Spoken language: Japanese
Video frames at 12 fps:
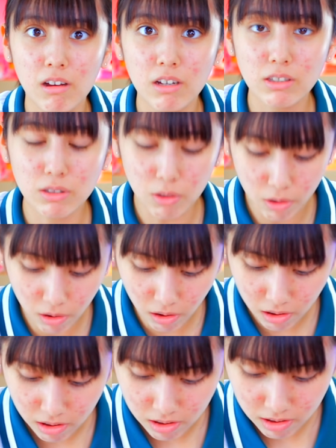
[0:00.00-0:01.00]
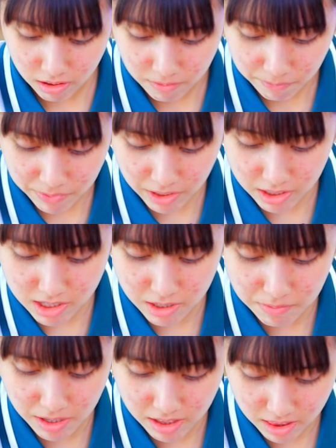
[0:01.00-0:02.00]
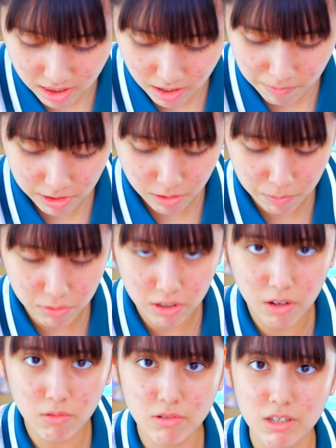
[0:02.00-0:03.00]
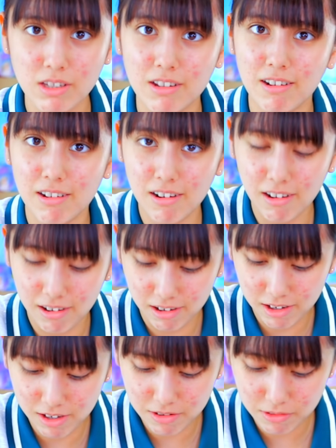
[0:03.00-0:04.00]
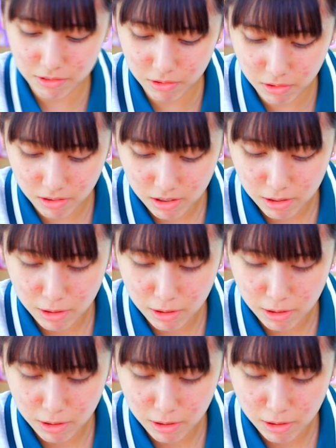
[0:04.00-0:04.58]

え、すごい。で閉めてまたボタンを押しながら開けると